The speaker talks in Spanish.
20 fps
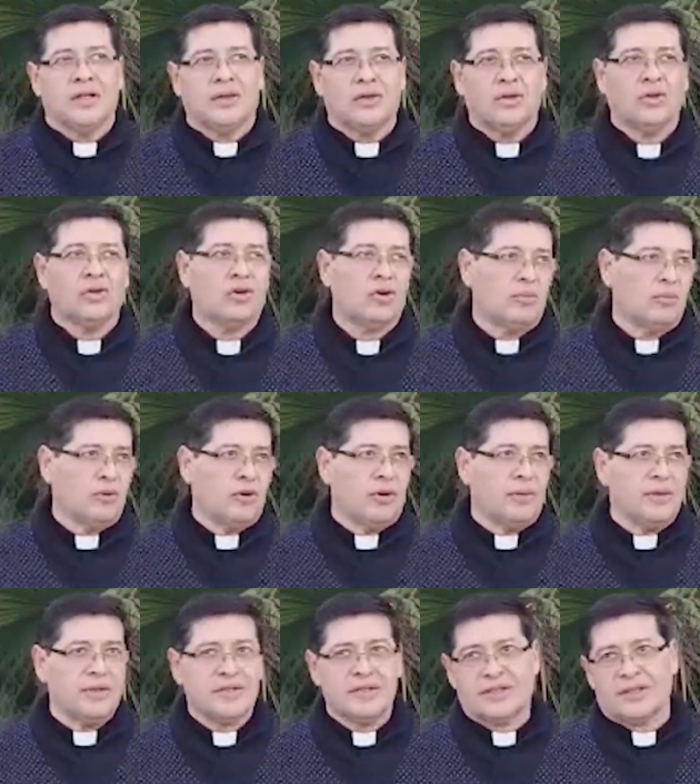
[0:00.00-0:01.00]
O como a
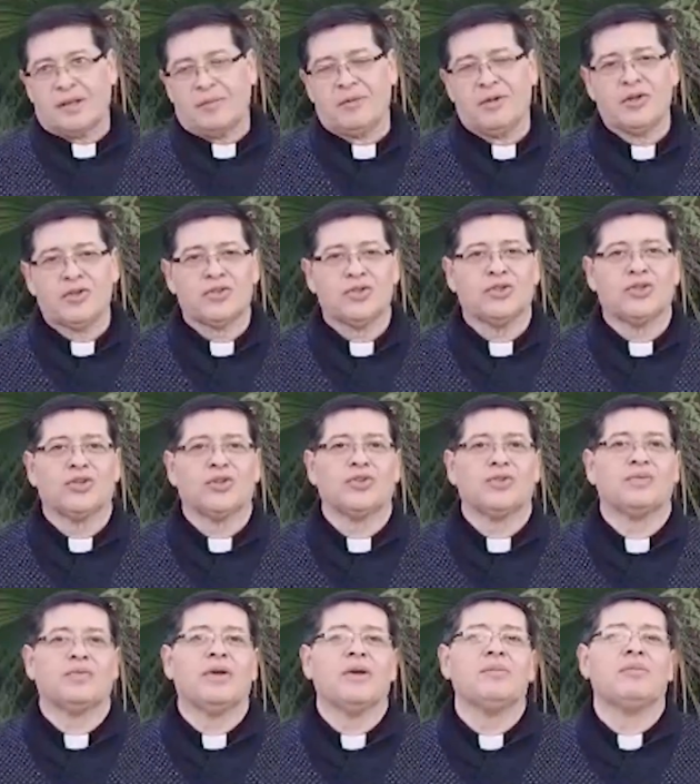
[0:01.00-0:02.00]
veces también
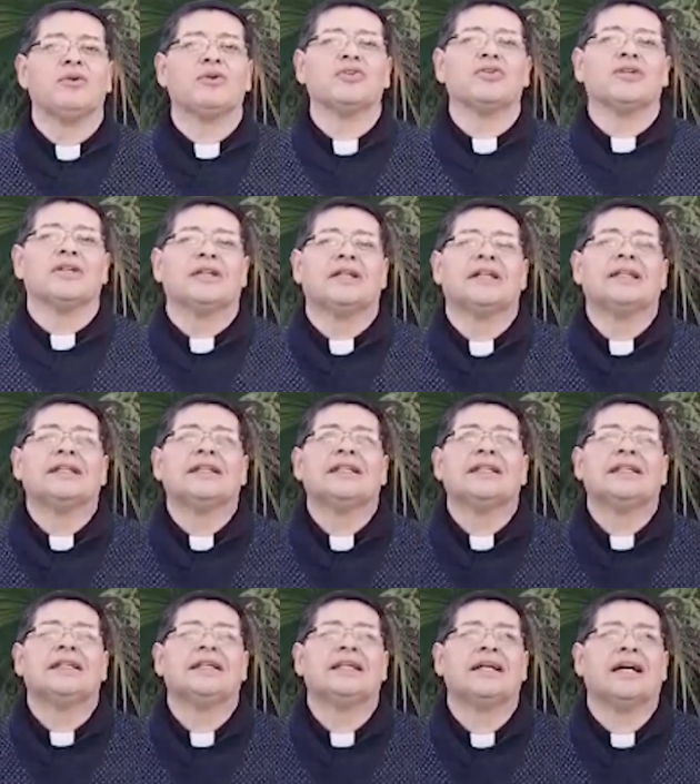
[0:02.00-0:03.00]
nosotros vemos
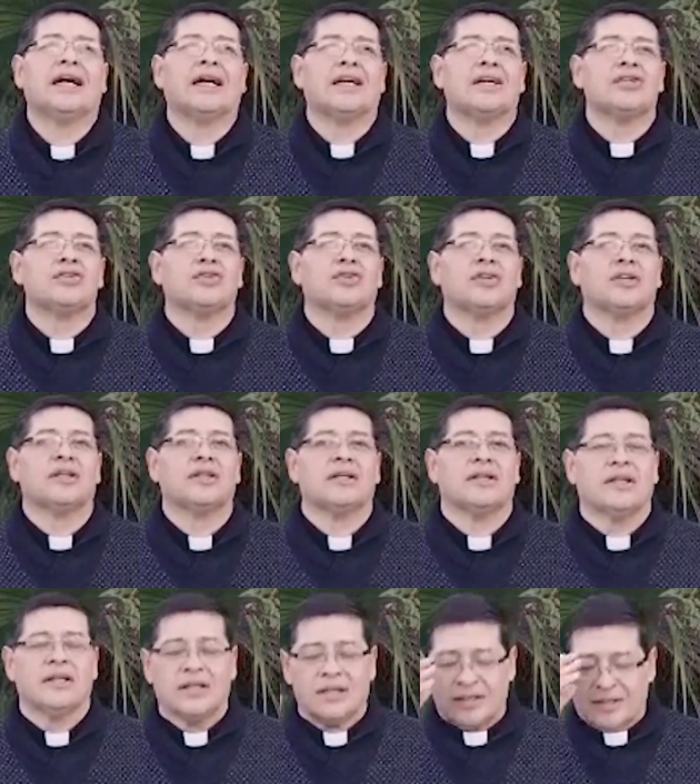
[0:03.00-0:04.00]
eh, aquellos que
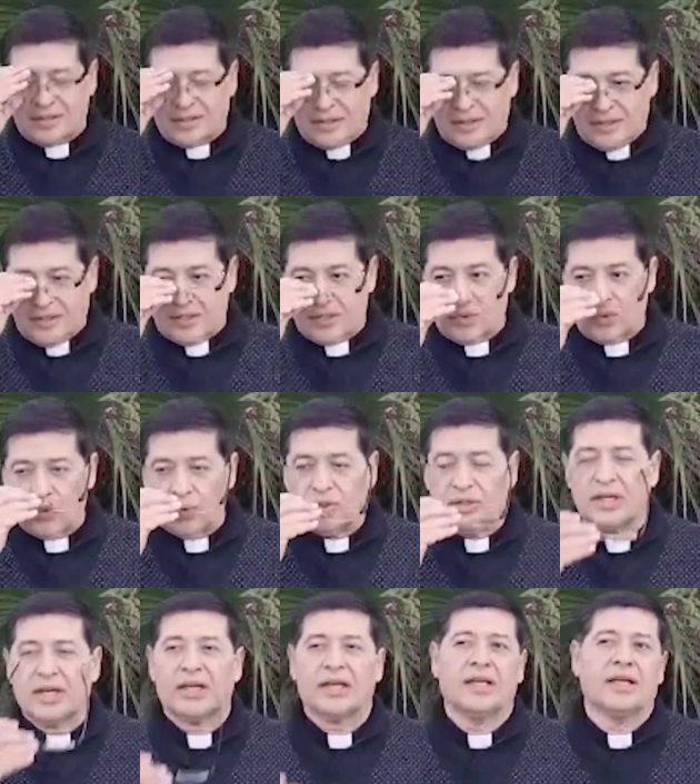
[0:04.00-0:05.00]
les
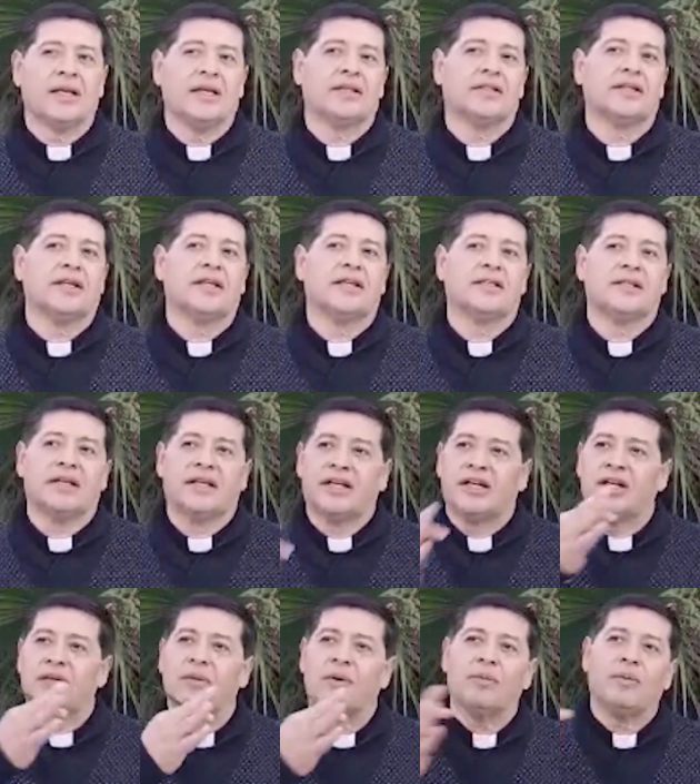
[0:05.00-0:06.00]
gusta que se les
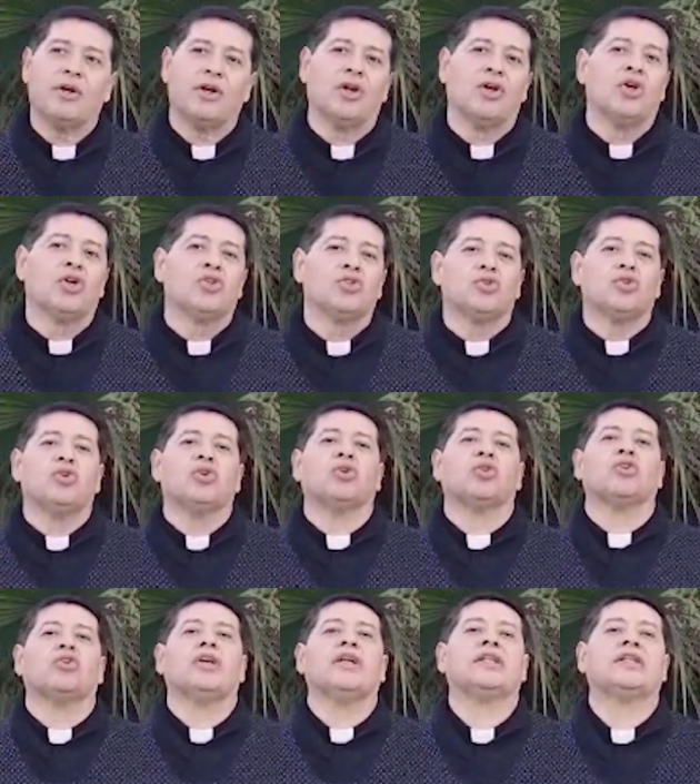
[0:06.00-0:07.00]
escriba, bueno, yo
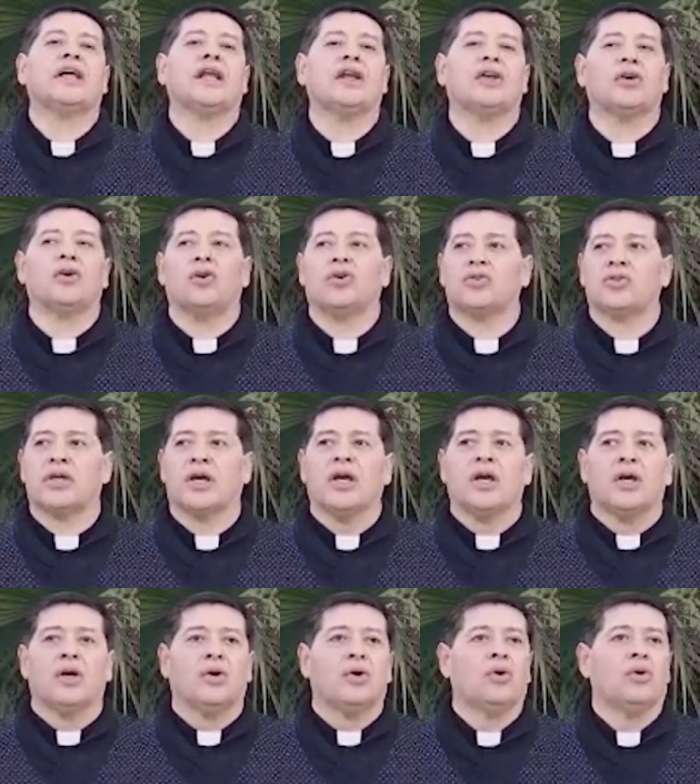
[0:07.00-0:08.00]
doné tal cosa,
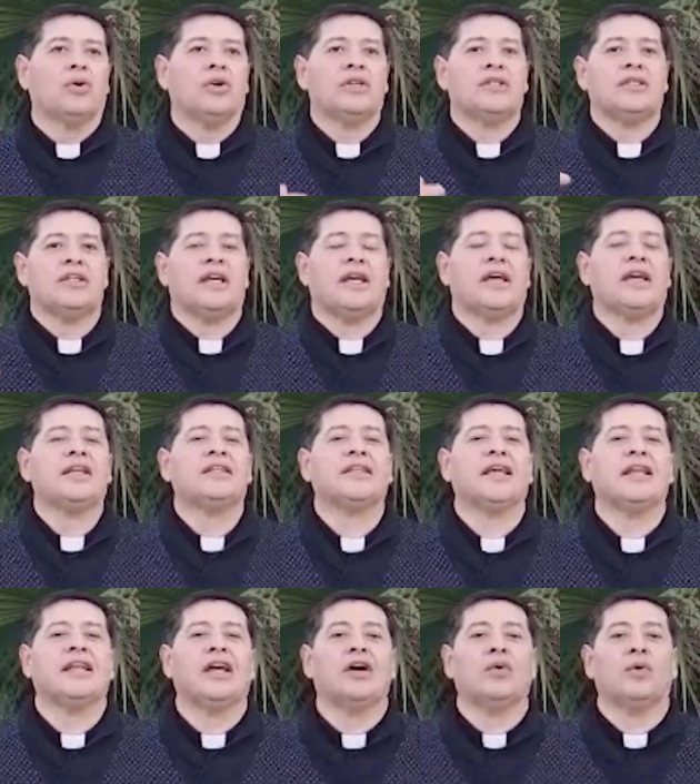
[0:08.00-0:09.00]
o hice esta
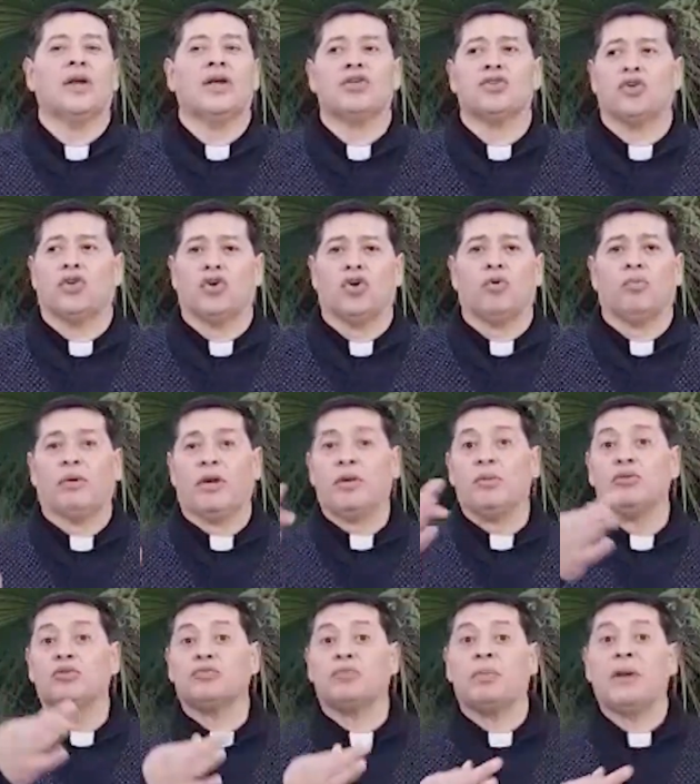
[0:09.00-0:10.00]
inauguración, o
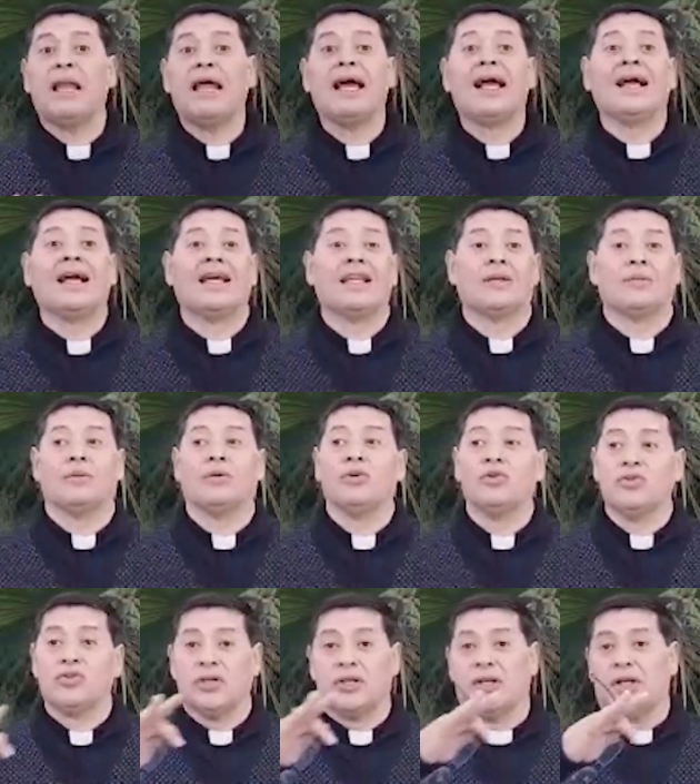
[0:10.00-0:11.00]
ponemos placas de
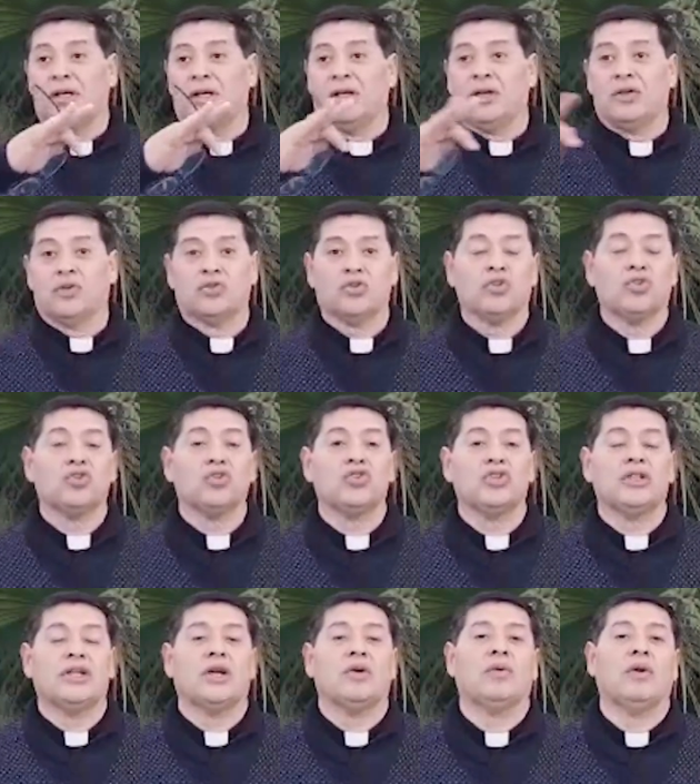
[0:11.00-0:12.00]
bronce, nosotros
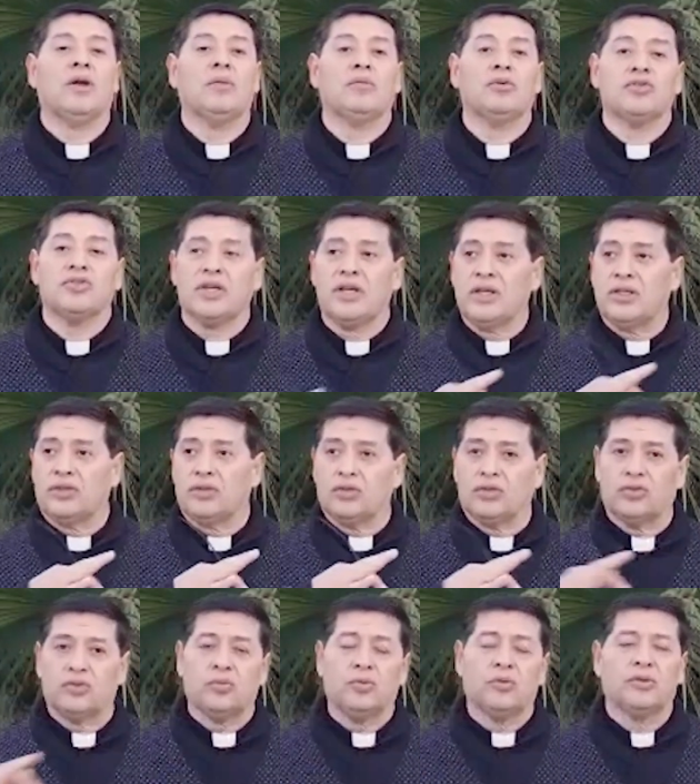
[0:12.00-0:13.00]
inauguramos esto,
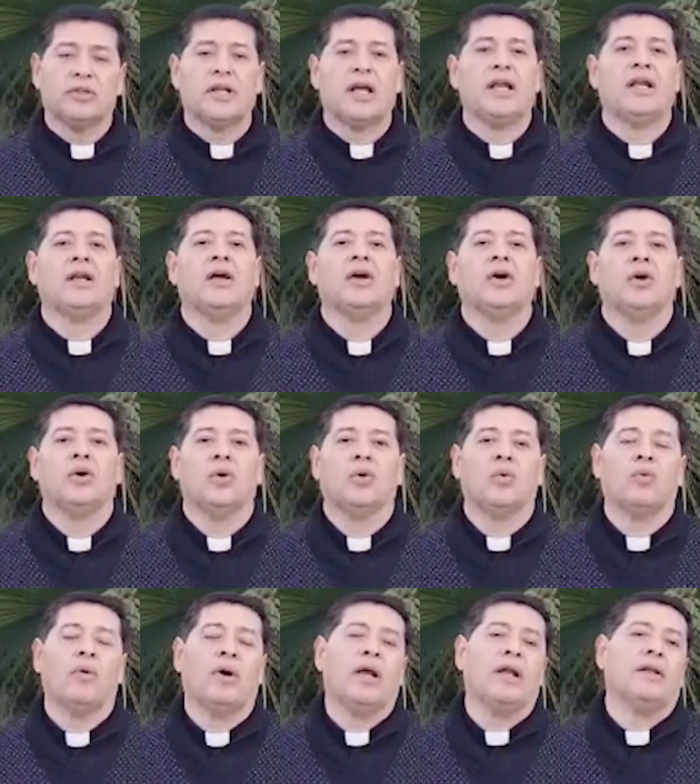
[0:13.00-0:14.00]
estuvo tal o
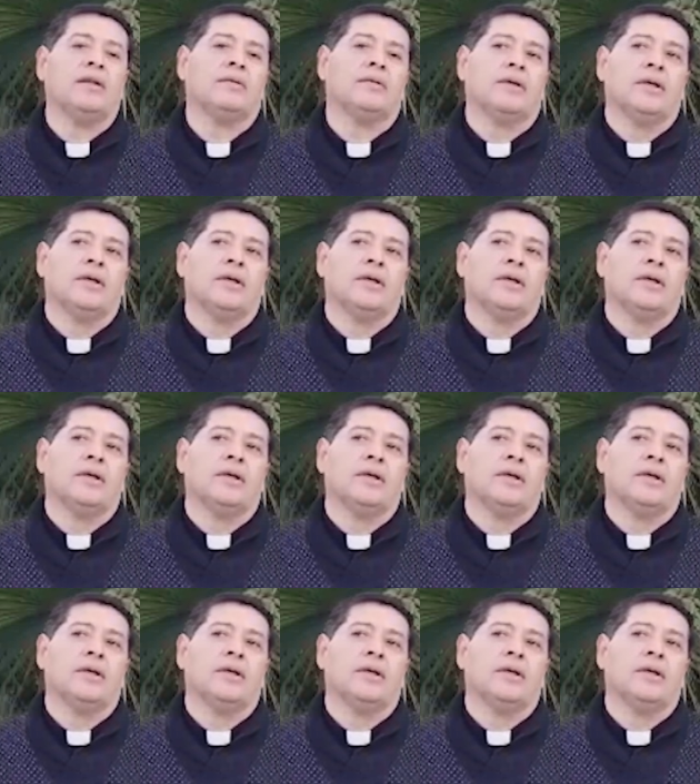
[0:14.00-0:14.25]
cual